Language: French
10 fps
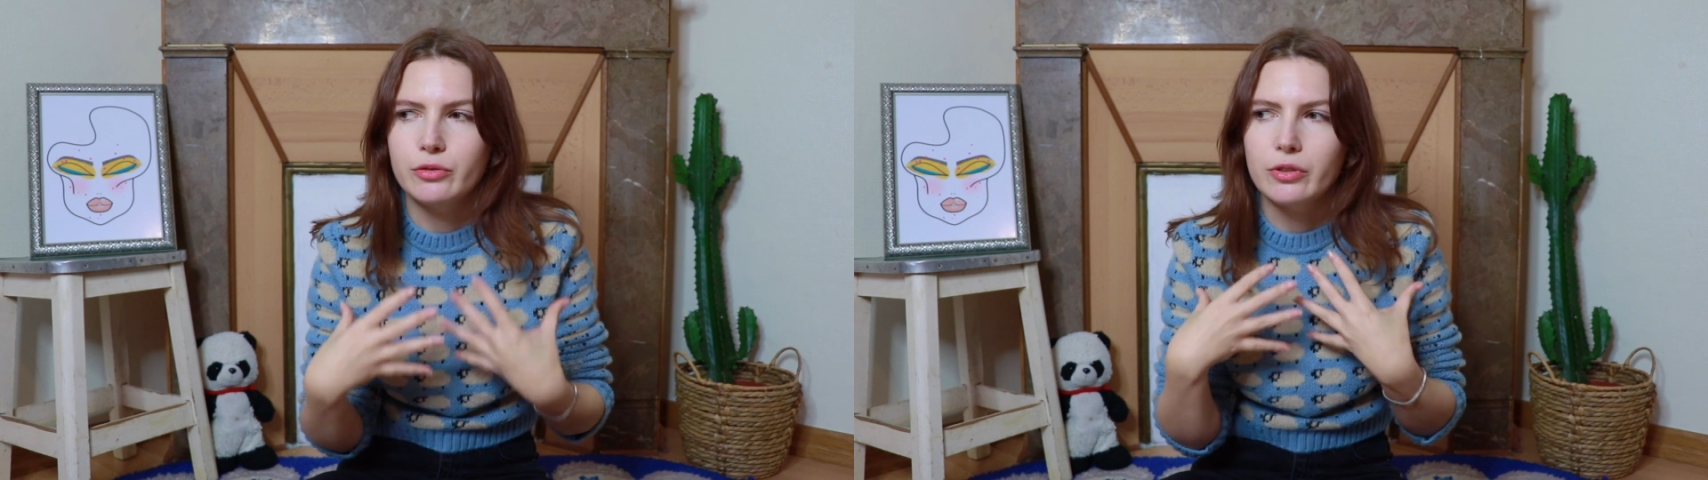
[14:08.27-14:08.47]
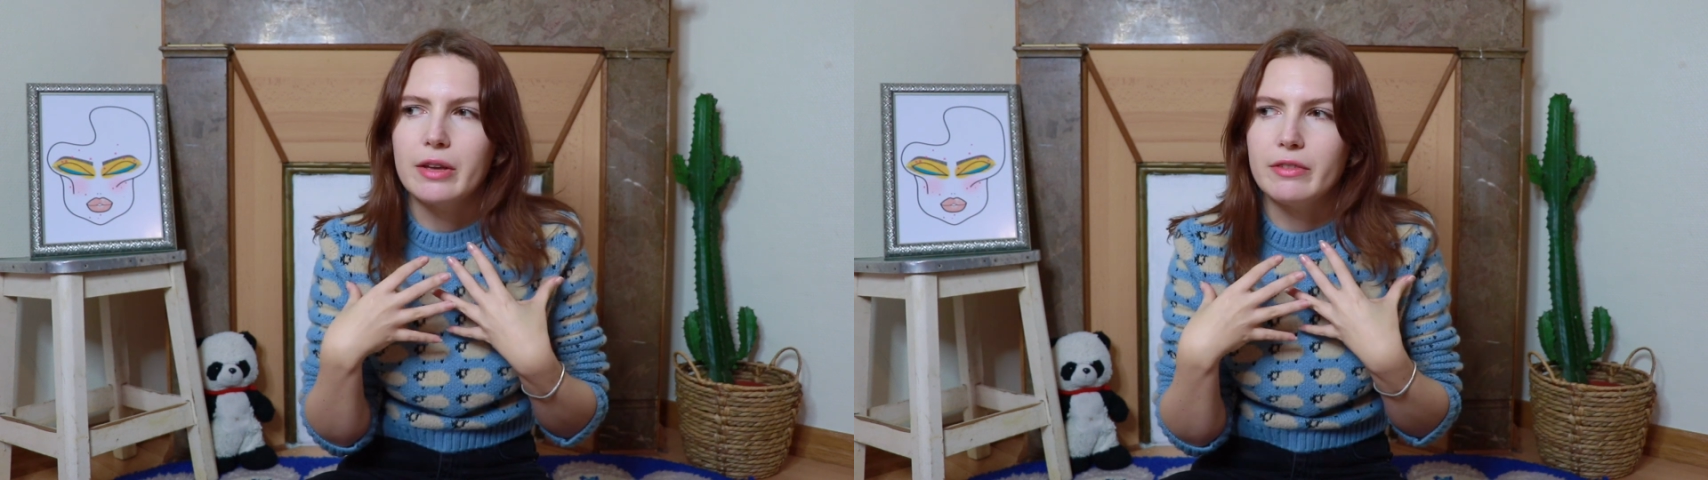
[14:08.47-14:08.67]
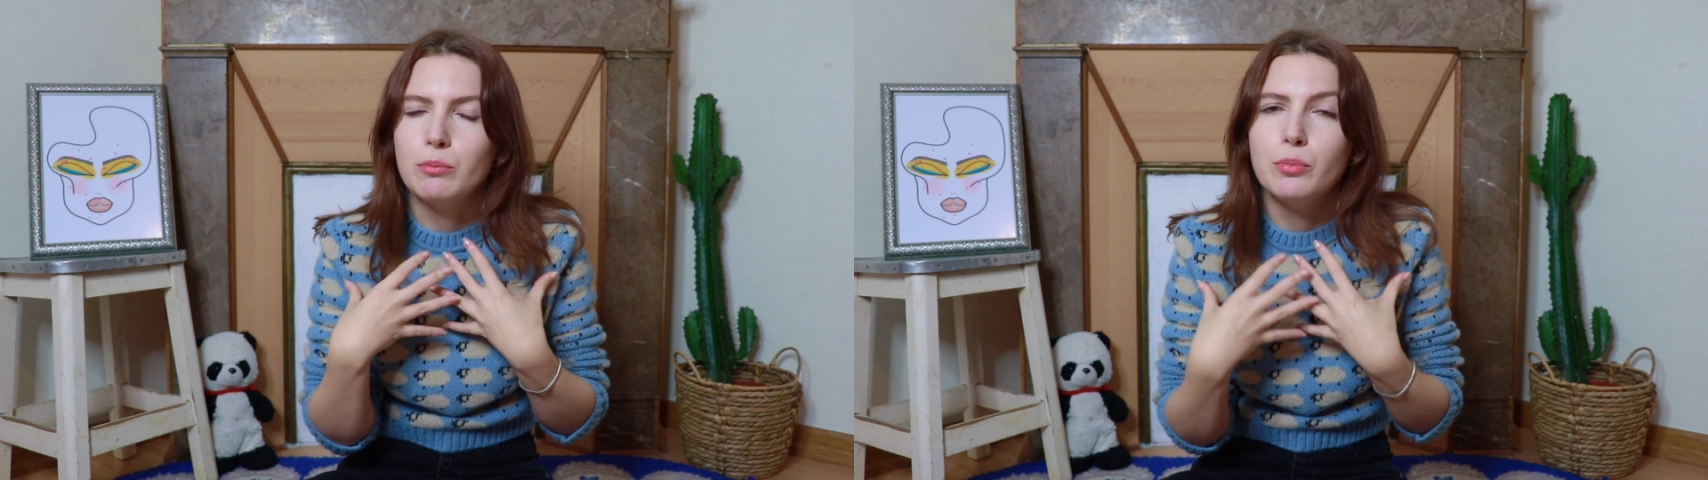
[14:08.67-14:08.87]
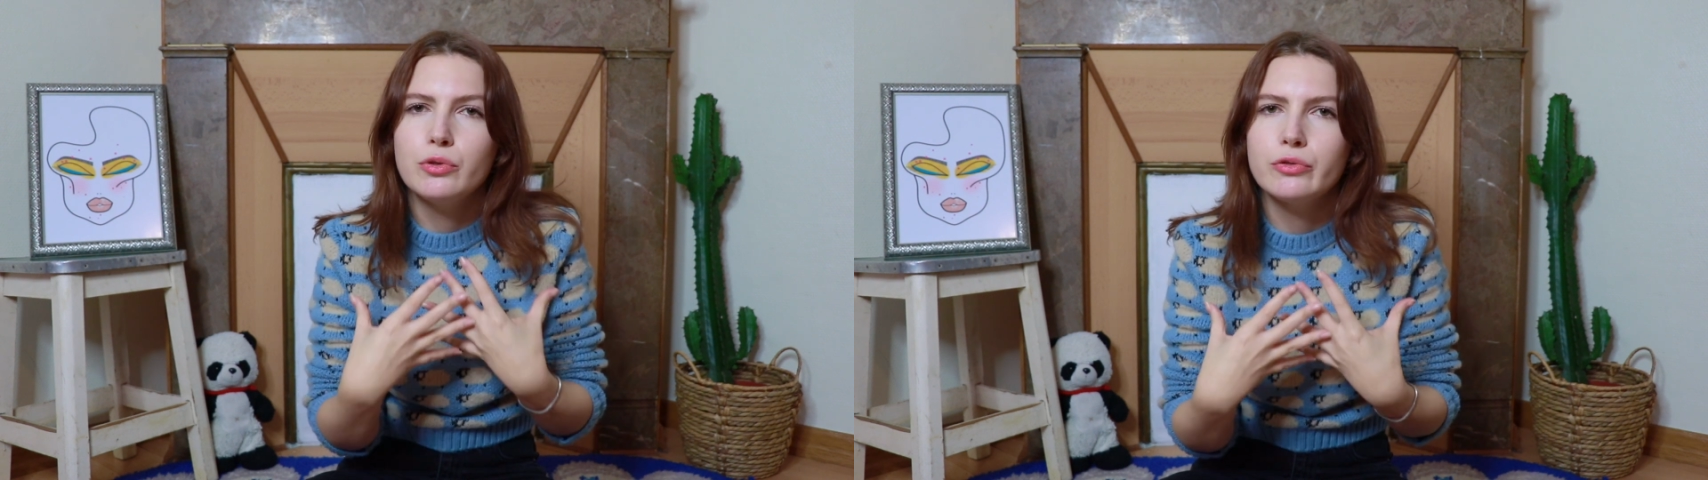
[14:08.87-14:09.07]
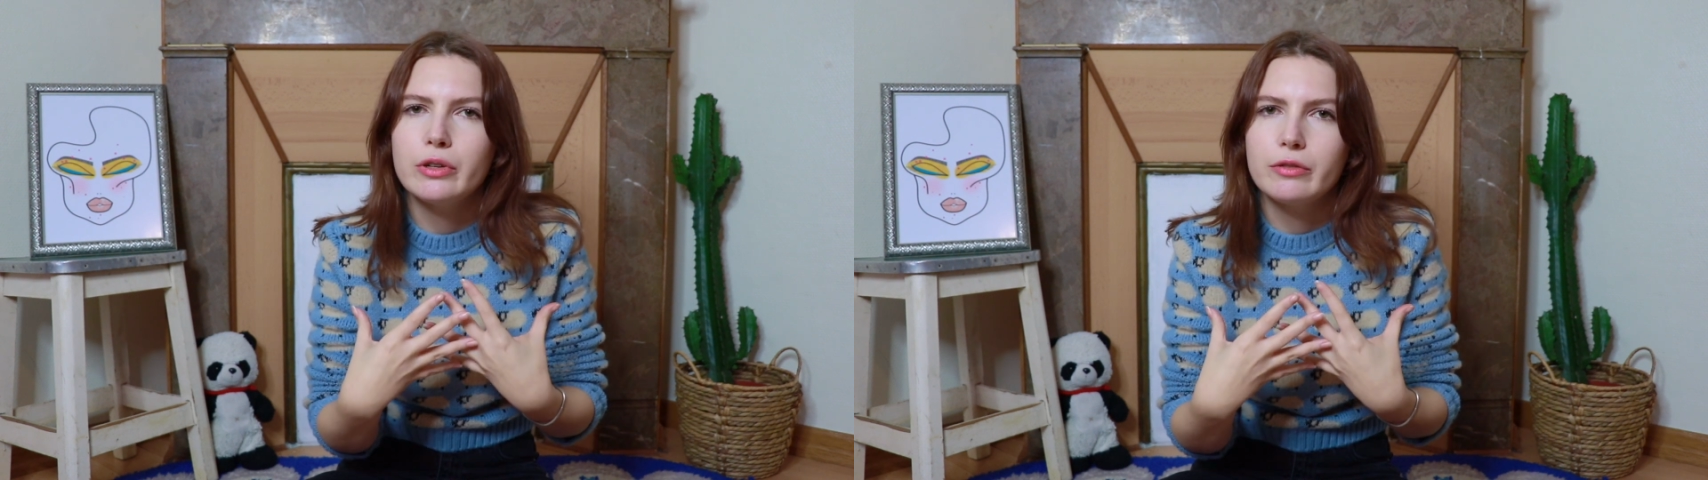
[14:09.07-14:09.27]
on en avait
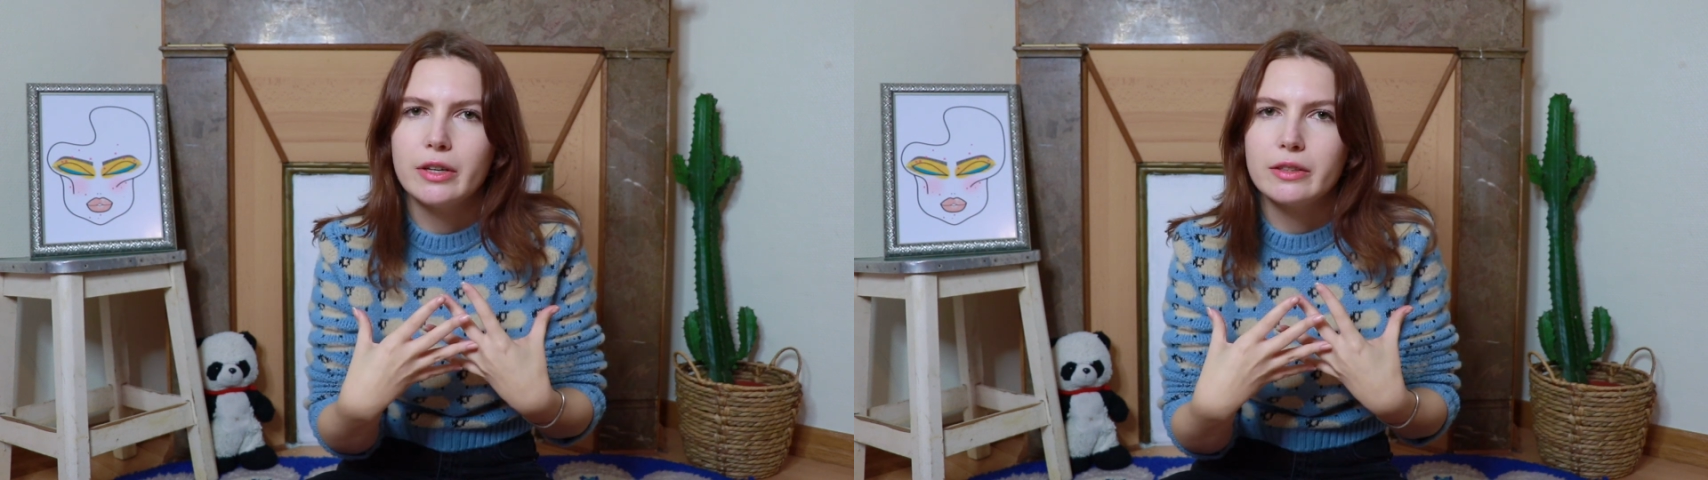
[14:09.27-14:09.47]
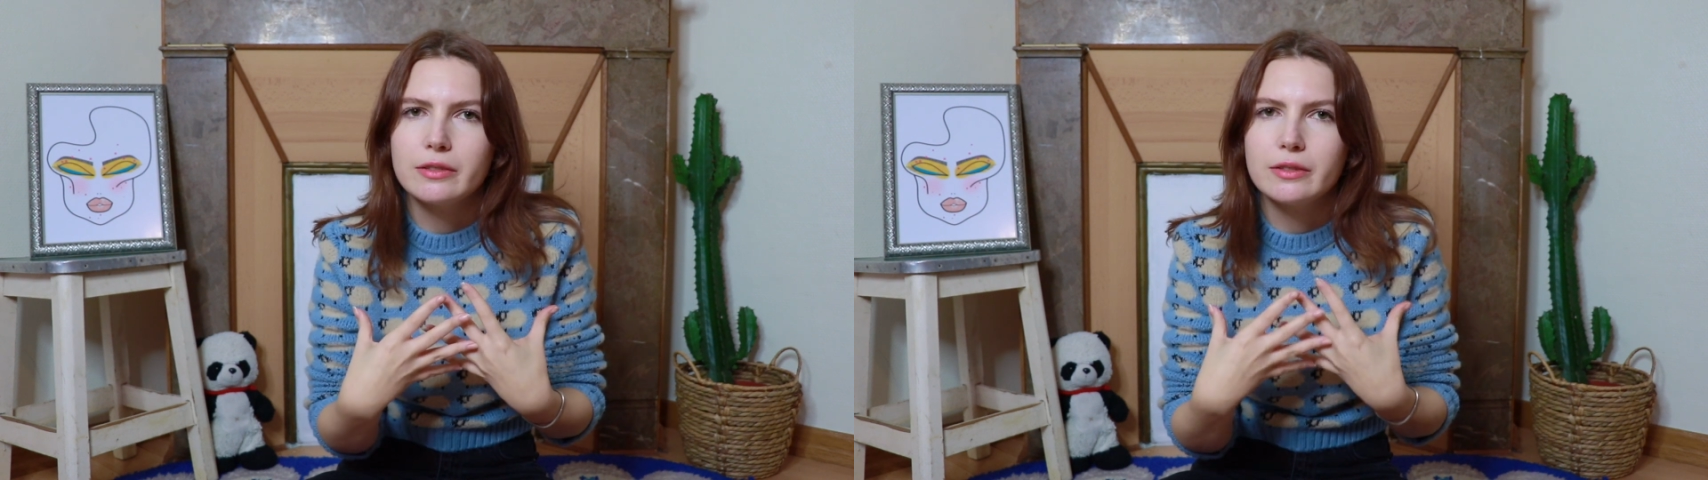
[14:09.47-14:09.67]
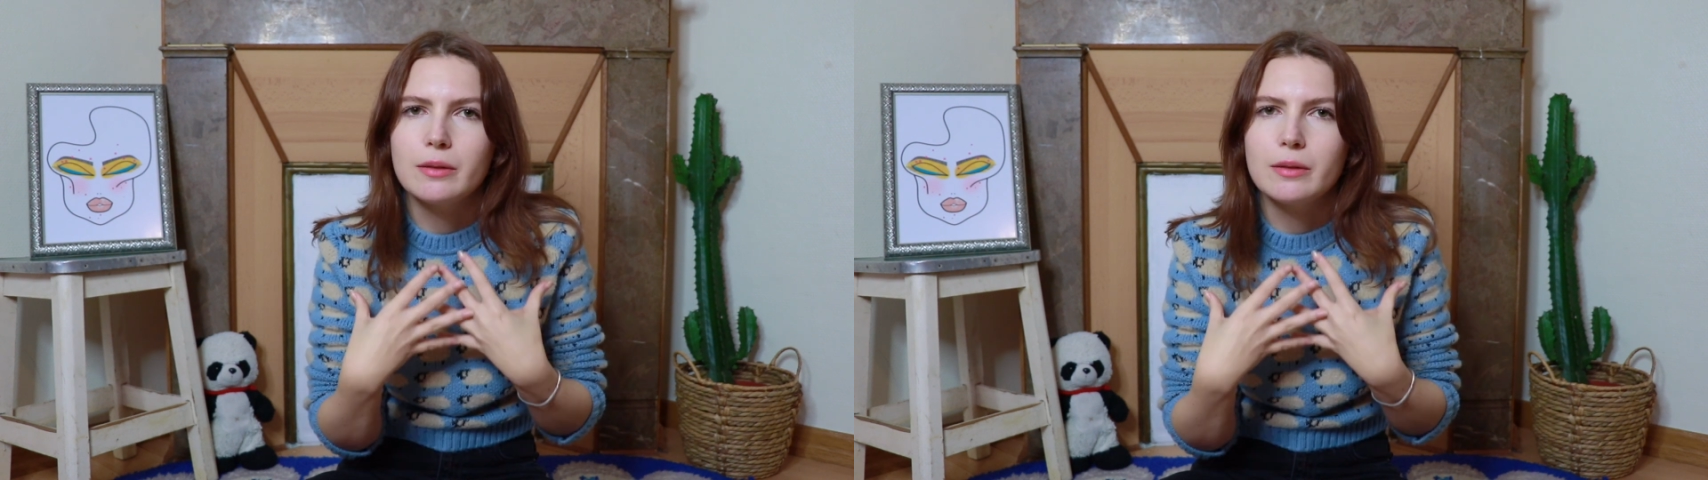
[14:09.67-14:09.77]
besoin en fait,